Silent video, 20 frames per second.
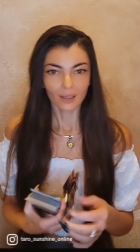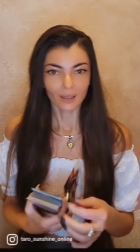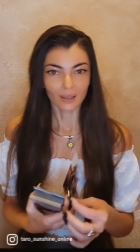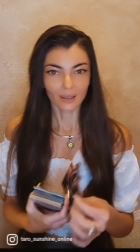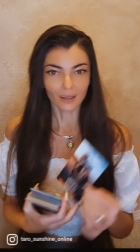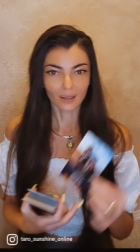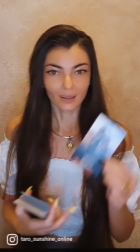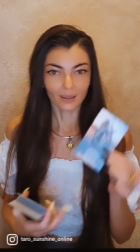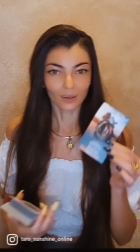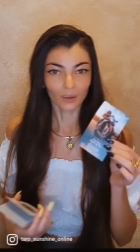
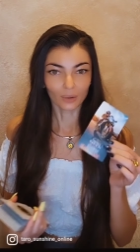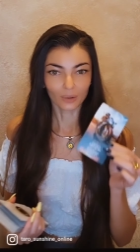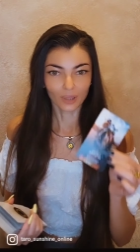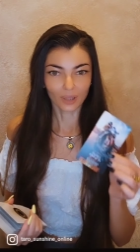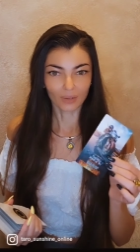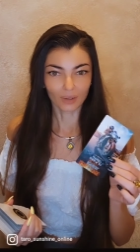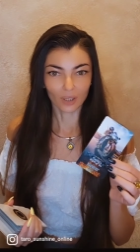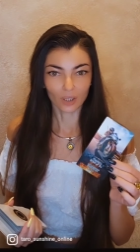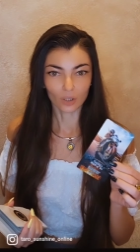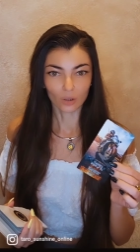И
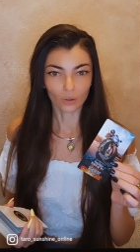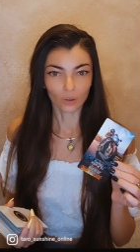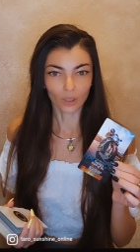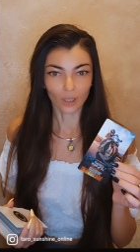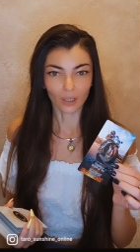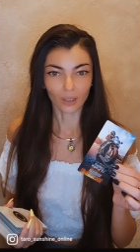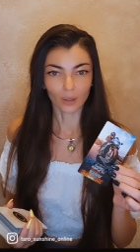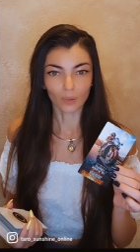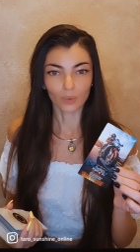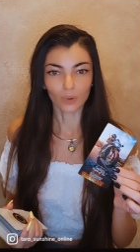он говорит, что
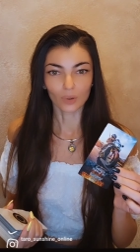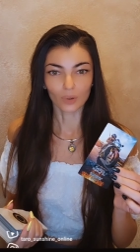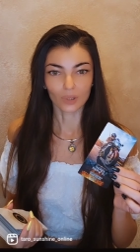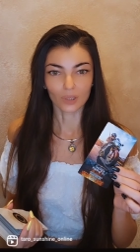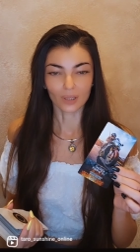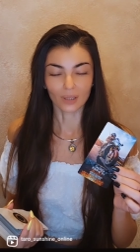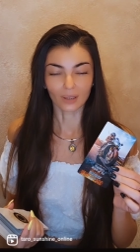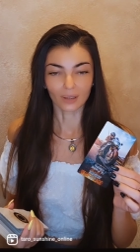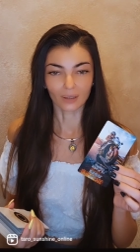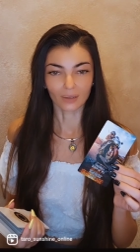я
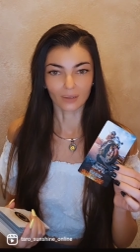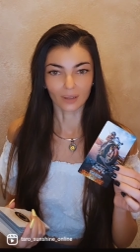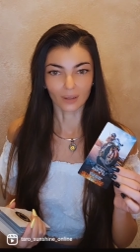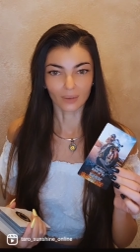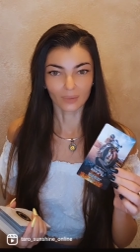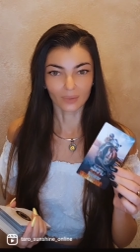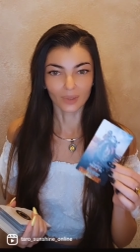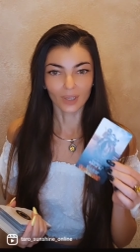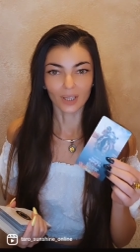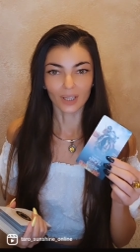добьюсь этого.